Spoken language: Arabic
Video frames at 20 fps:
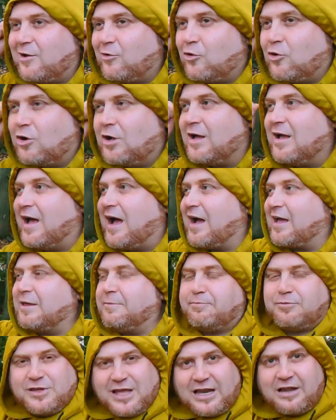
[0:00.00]
الو
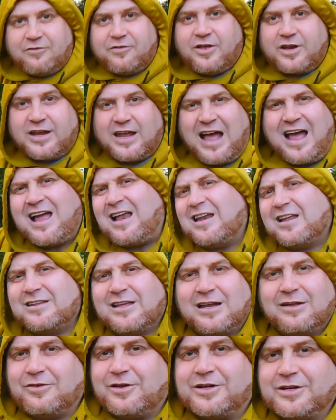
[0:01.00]
اجيب ديليفري احلى
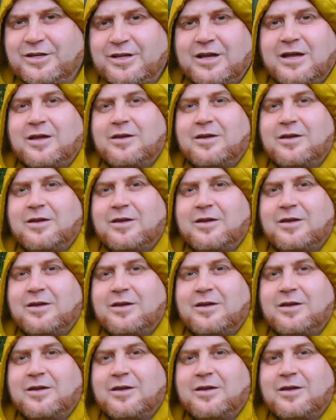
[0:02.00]
ديليفري